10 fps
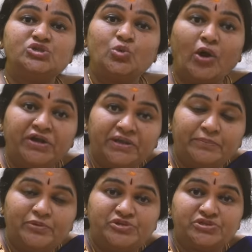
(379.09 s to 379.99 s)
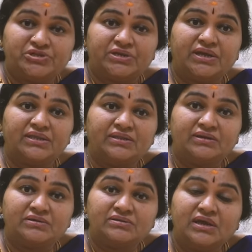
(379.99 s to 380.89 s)
ஸ்குவாட்டிங் பொசிஷன்
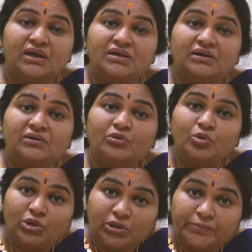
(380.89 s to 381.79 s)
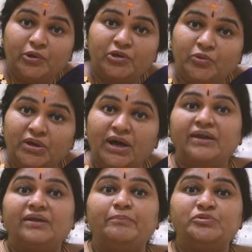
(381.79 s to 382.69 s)
அந்த குத்து போட்டு
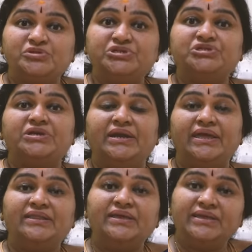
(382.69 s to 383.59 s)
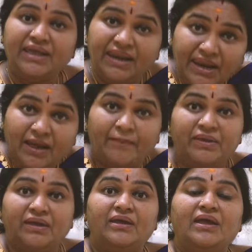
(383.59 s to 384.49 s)
உட்கார பொசிஷன்லேருந்து
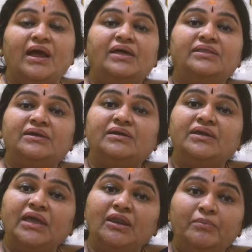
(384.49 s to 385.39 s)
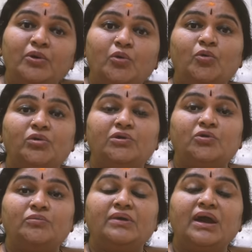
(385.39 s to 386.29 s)
எல்லாமே அந்த எலும்பு
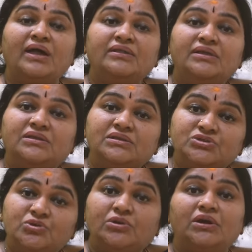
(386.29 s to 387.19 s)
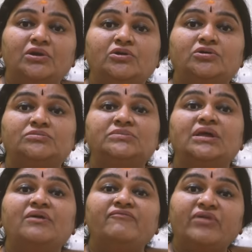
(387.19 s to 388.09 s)
கூட்டுக்கும் அந்த திசுக்களுக்கும்
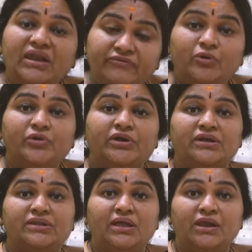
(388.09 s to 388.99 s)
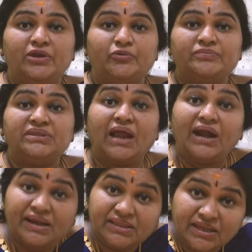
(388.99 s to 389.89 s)
வலிவு கொடுக்கறதுனாலையும்
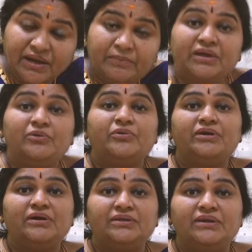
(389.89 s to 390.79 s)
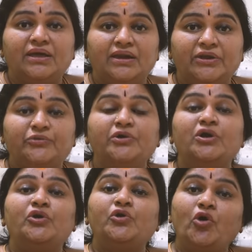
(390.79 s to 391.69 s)
தளர்த்தன்மை கொடுக்கறதுனாலையும்
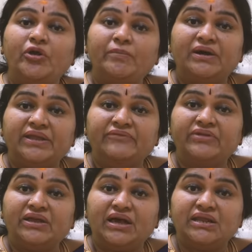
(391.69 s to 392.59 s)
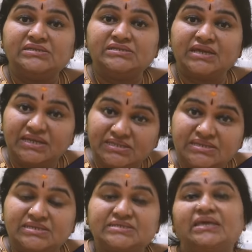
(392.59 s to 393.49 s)
நார்மல் டெலிவரிக்கான
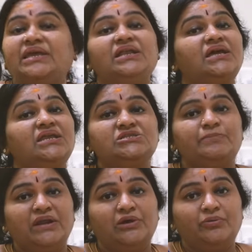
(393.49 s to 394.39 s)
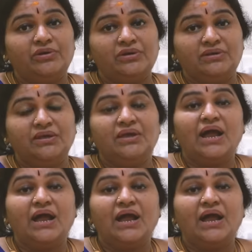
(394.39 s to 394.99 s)
சான்சஸை இன்க்ரீஸ் பண்ணி கொடுக்குது